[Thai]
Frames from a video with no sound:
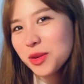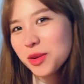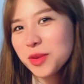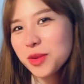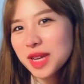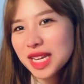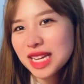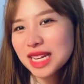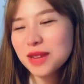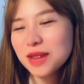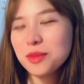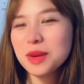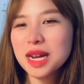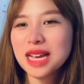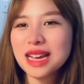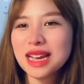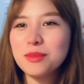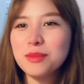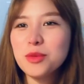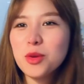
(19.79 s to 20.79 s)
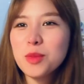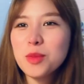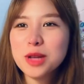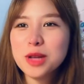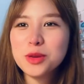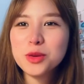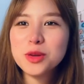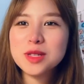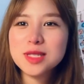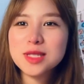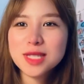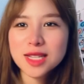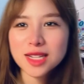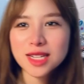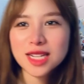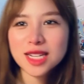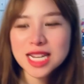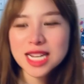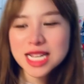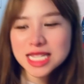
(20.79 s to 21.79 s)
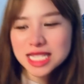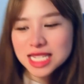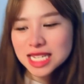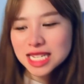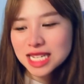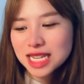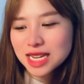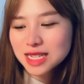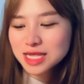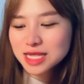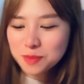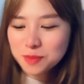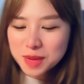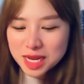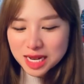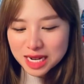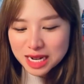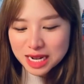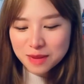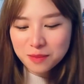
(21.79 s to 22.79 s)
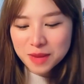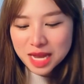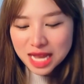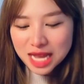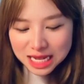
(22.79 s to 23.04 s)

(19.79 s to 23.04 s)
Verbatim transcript: วิงเอาพลังงานบวกมาให้ทุกคนเช่นเคย Energy นี้ก็จะเป็นคลิป